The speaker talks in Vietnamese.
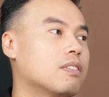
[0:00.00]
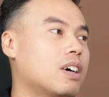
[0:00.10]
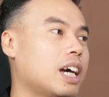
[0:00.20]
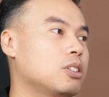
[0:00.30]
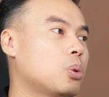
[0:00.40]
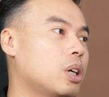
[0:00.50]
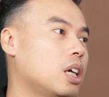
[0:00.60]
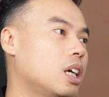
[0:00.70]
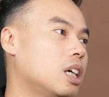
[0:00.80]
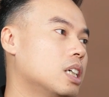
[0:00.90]
và anh thuê
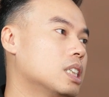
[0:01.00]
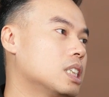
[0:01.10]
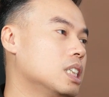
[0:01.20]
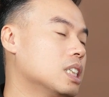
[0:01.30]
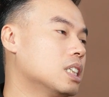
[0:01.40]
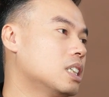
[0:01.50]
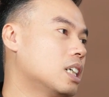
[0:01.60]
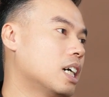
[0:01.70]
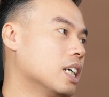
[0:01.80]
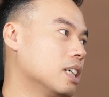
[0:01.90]
những
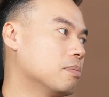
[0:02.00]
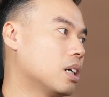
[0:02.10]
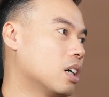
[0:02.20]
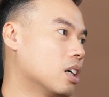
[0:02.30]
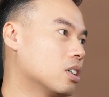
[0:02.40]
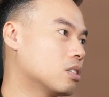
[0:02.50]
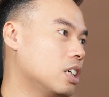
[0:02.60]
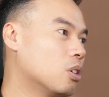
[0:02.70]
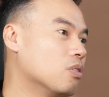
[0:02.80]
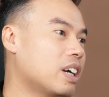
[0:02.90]
người mà đi
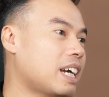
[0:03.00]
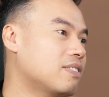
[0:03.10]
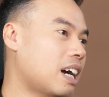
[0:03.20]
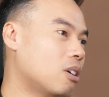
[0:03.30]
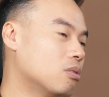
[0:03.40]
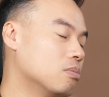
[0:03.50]
cùng với anh vào